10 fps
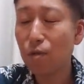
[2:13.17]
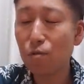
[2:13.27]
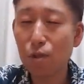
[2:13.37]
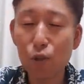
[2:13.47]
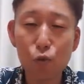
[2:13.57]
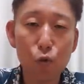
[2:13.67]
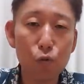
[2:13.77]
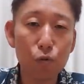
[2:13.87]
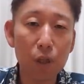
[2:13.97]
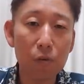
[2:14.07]
10時15
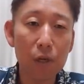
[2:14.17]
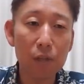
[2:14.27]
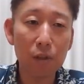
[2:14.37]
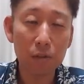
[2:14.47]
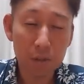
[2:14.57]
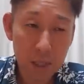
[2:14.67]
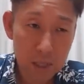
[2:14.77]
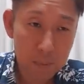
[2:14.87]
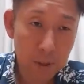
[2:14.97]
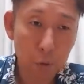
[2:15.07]
分過ぎぐらいにさすが
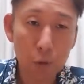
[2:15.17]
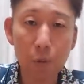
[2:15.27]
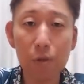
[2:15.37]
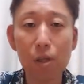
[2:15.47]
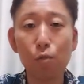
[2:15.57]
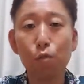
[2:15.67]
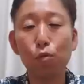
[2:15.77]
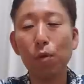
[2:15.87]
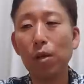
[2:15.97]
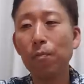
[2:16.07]
にまだ起きてましたけど
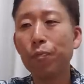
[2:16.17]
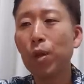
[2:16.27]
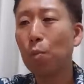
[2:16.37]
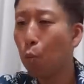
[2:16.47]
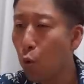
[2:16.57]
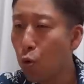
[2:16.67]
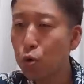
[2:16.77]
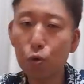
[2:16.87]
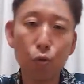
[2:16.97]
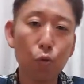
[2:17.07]
娘に「もう
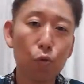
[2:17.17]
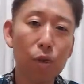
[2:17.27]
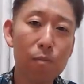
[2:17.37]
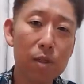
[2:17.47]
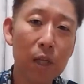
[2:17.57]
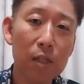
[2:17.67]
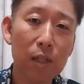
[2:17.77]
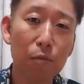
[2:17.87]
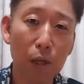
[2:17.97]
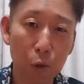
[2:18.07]
ちょっとお父さん見させ
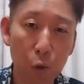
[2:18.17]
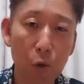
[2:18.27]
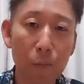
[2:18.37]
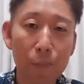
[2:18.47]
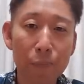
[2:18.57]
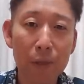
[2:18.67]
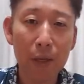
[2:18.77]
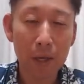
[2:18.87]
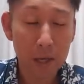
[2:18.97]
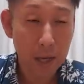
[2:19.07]
てくれ」と「
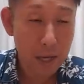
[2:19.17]
えー、